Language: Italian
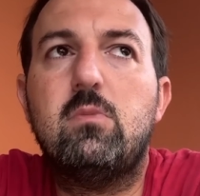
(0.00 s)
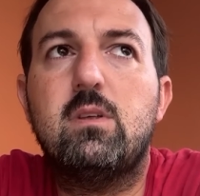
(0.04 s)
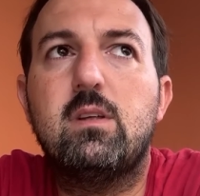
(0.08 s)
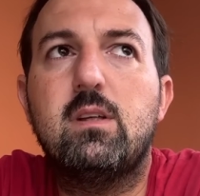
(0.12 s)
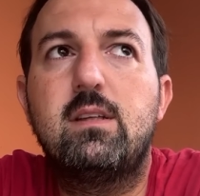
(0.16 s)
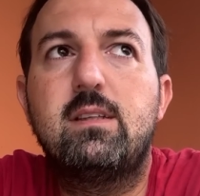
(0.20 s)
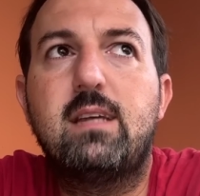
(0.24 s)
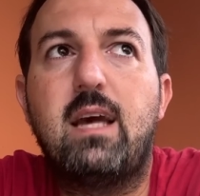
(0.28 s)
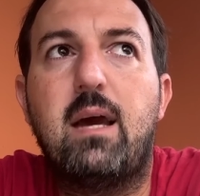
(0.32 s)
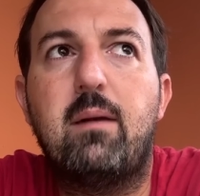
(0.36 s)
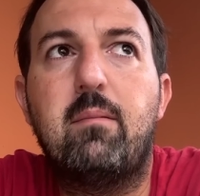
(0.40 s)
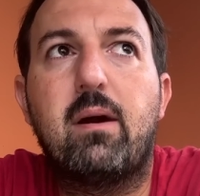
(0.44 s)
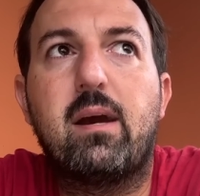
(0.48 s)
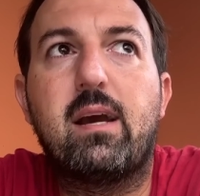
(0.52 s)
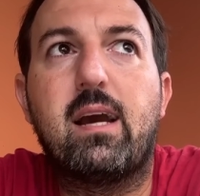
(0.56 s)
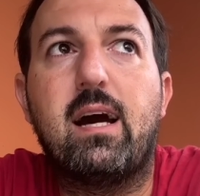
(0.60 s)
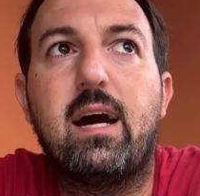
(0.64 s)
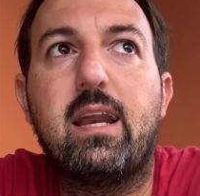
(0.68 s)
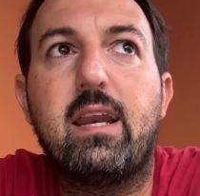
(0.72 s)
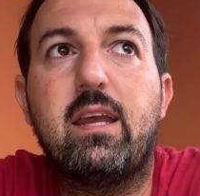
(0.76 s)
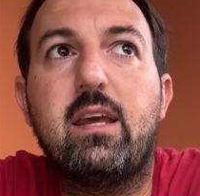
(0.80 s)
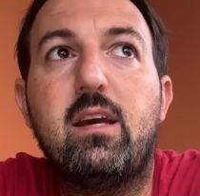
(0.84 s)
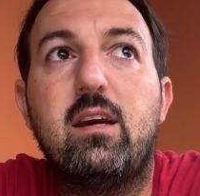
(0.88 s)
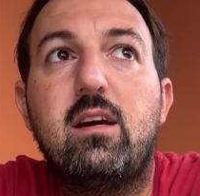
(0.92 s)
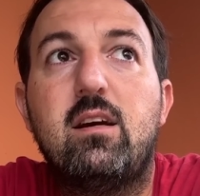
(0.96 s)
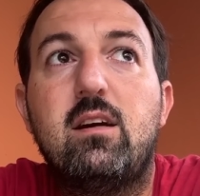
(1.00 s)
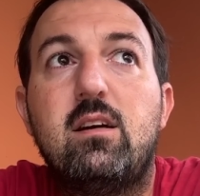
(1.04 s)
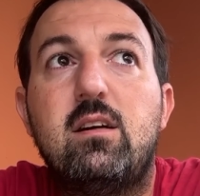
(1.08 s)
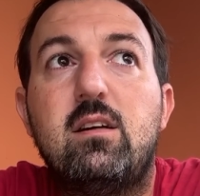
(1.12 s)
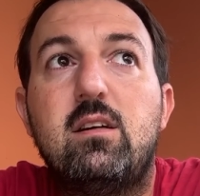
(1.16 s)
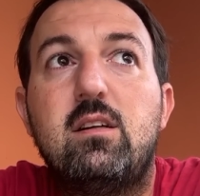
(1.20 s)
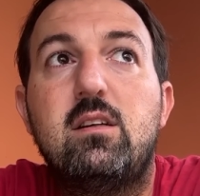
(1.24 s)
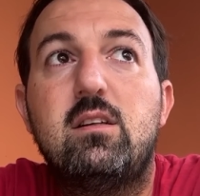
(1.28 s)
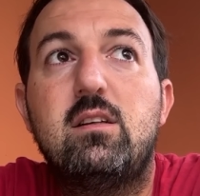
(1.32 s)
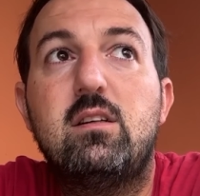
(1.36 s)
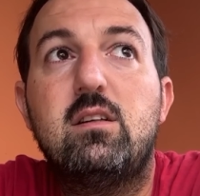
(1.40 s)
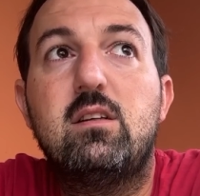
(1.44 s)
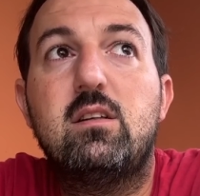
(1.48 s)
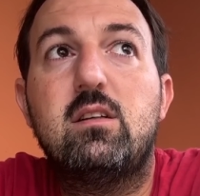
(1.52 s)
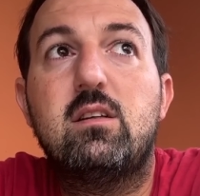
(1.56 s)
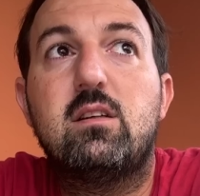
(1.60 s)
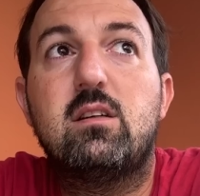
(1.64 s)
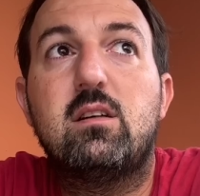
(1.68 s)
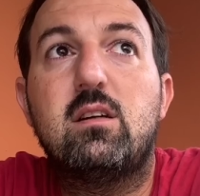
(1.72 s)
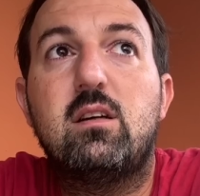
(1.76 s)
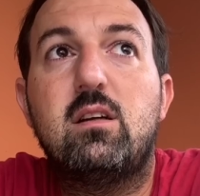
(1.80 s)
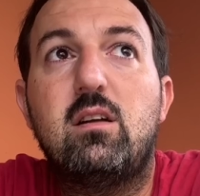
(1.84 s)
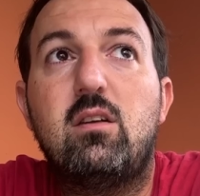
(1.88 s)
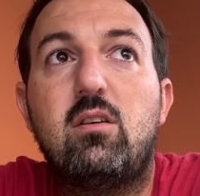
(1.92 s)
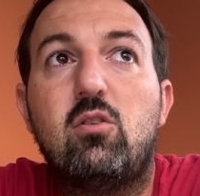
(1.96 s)
sai, magari
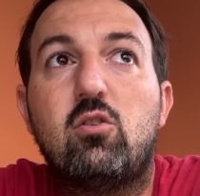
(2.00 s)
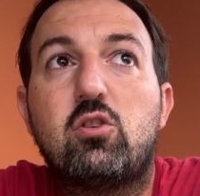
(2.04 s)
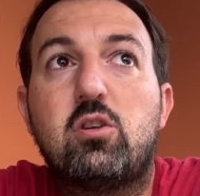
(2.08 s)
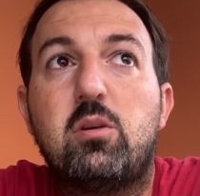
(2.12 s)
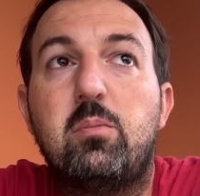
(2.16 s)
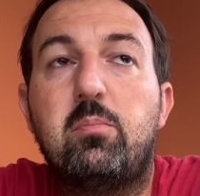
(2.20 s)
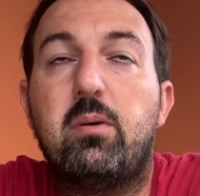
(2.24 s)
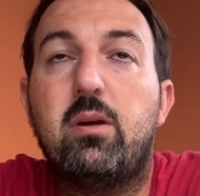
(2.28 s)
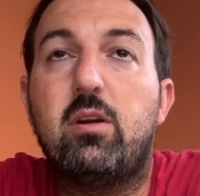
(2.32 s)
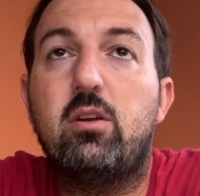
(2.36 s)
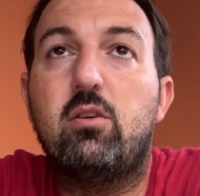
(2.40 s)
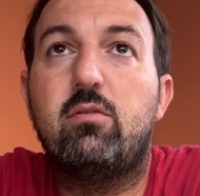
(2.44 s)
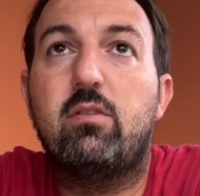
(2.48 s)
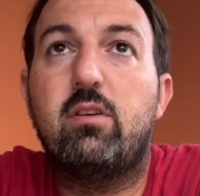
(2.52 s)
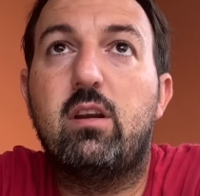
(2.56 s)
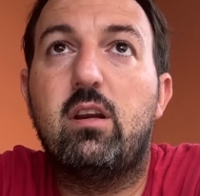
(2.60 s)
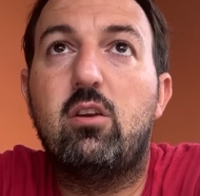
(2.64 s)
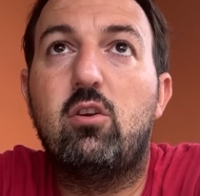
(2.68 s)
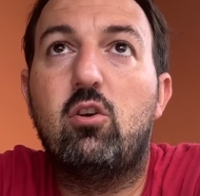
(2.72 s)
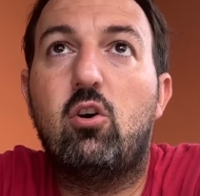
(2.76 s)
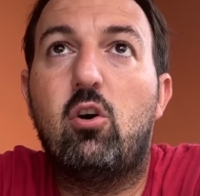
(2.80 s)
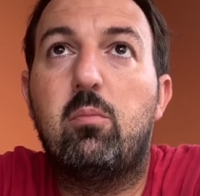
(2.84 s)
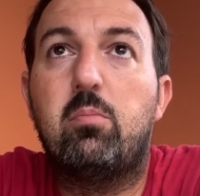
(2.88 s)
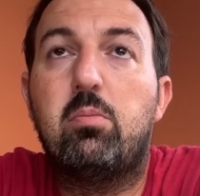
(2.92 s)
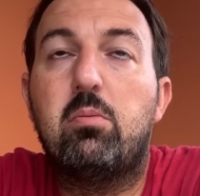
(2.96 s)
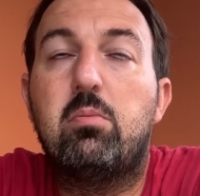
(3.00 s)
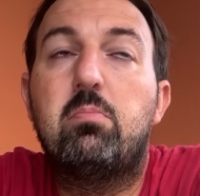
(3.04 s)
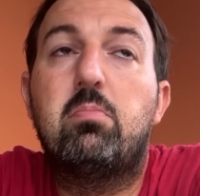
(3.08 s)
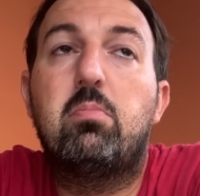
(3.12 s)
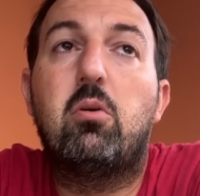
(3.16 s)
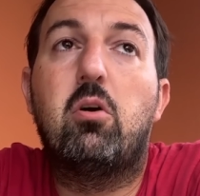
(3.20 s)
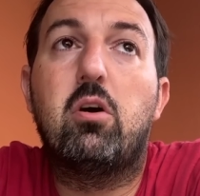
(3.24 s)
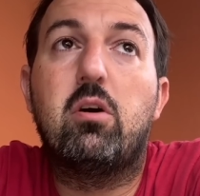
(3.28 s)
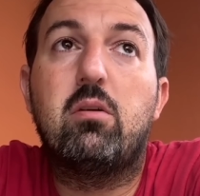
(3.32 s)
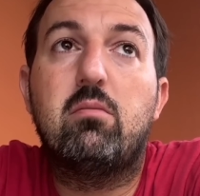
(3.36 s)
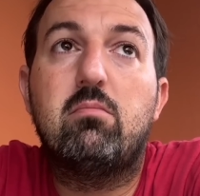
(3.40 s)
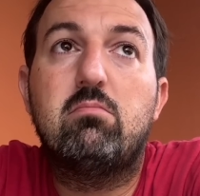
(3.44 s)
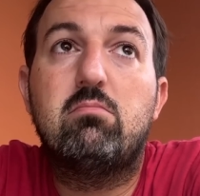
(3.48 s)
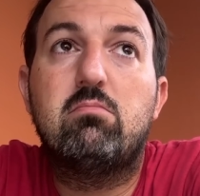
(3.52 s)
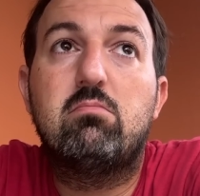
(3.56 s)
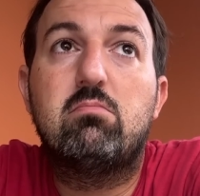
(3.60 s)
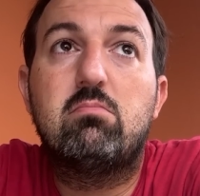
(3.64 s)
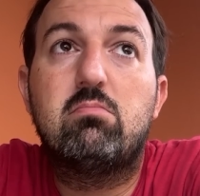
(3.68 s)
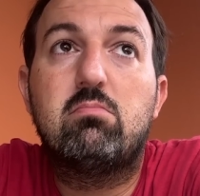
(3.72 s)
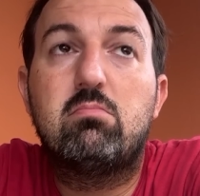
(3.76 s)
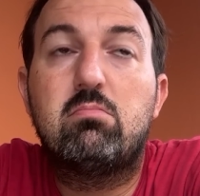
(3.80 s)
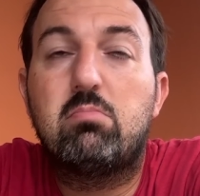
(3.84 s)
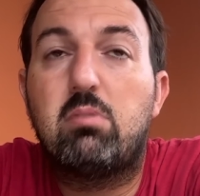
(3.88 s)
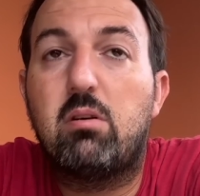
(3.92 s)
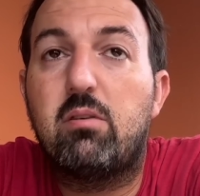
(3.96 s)
eh, lo stipendio viene dopo, poi
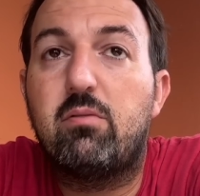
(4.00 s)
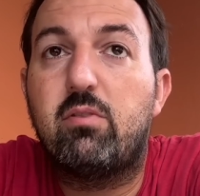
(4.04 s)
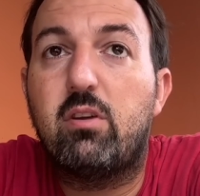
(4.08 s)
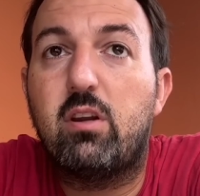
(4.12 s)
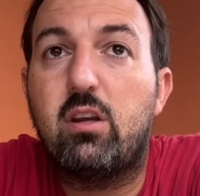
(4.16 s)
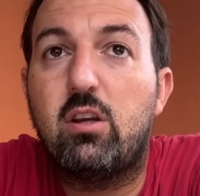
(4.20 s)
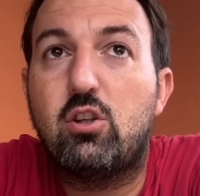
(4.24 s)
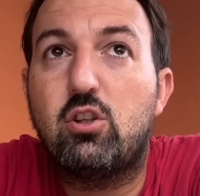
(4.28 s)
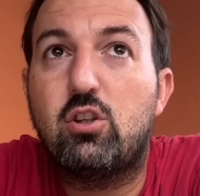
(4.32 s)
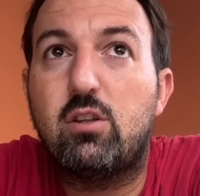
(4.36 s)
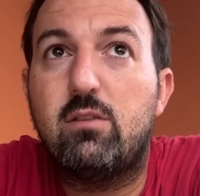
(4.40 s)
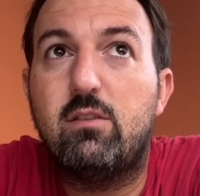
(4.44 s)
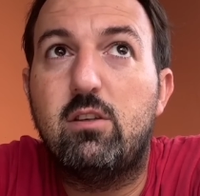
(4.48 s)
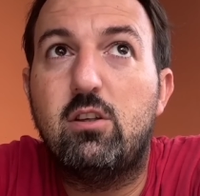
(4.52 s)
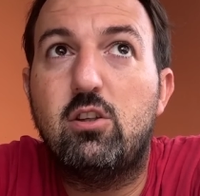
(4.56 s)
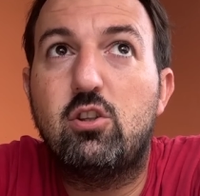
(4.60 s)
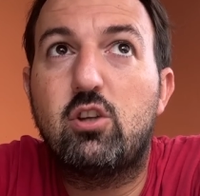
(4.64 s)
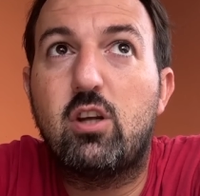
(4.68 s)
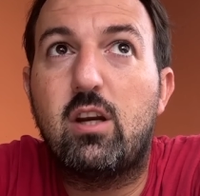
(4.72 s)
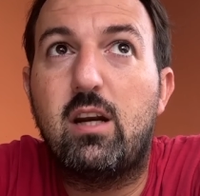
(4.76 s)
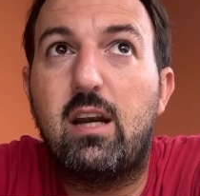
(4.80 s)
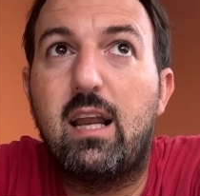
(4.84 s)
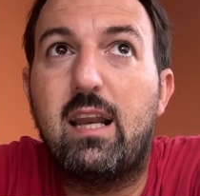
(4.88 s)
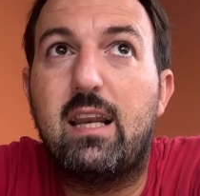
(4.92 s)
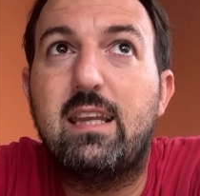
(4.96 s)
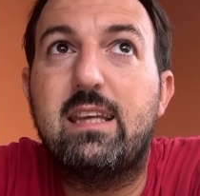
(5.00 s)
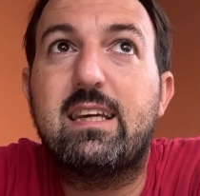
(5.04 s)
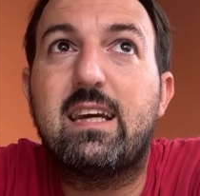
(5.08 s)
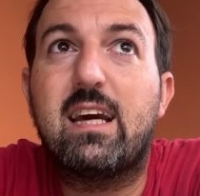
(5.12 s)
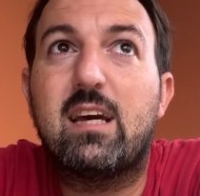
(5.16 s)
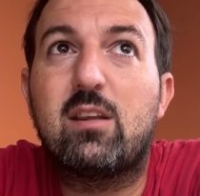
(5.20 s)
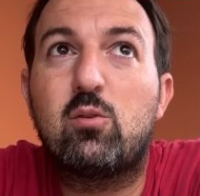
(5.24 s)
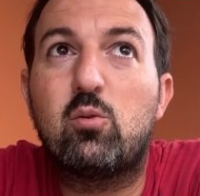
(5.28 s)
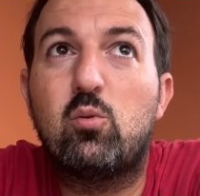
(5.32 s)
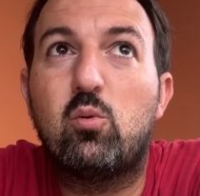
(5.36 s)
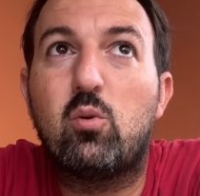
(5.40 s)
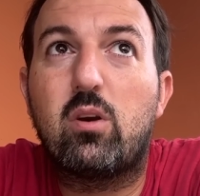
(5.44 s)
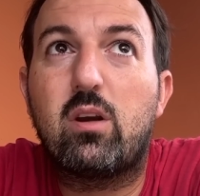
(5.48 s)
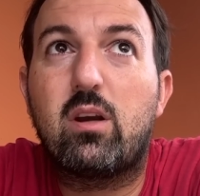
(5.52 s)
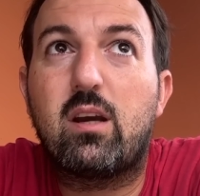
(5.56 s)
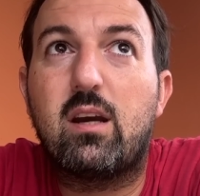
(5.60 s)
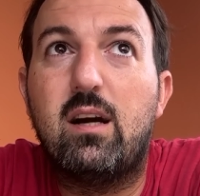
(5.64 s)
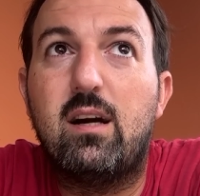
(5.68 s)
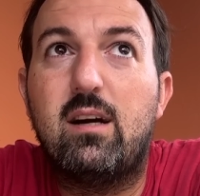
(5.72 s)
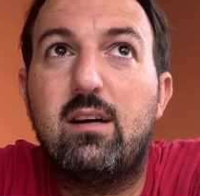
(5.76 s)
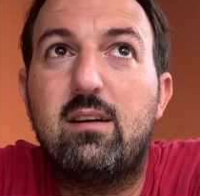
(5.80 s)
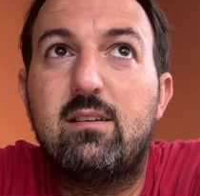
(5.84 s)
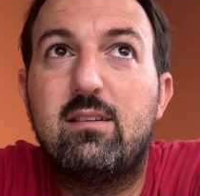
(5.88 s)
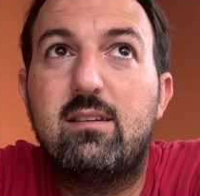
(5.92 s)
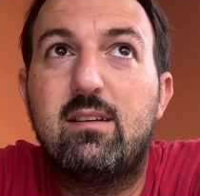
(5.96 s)
preferisci vincere la Liga
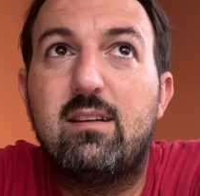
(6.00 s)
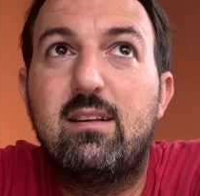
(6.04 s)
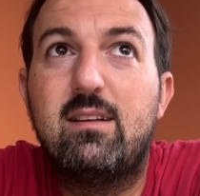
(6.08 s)
Turca,